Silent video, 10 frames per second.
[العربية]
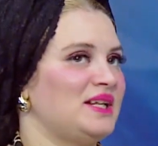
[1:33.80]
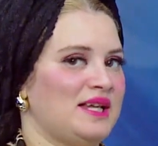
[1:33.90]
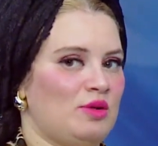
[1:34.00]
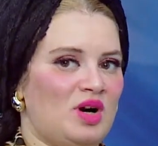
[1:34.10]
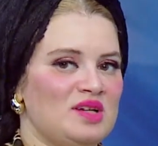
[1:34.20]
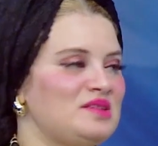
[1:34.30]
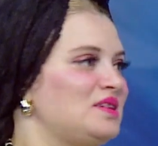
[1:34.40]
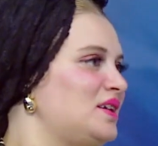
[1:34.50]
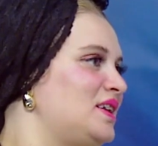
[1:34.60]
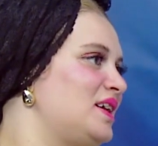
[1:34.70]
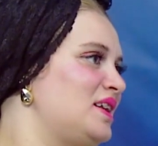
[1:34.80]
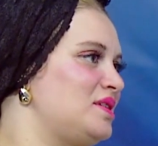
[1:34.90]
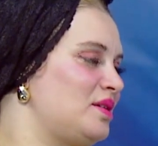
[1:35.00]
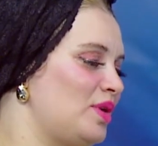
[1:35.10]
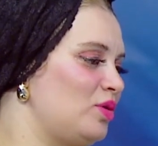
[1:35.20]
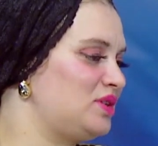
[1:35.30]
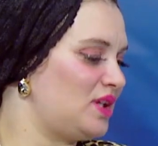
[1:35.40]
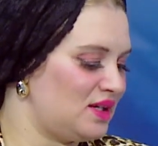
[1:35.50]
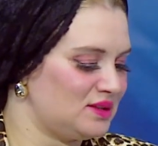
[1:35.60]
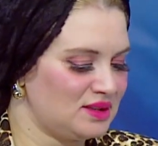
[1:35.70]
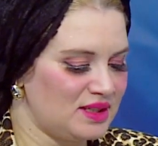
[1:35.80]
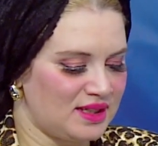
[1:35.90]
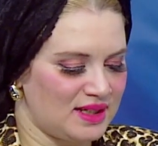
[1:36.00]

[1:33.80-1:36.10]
هو خاصه احنا زي ما انا قلت لحضرتك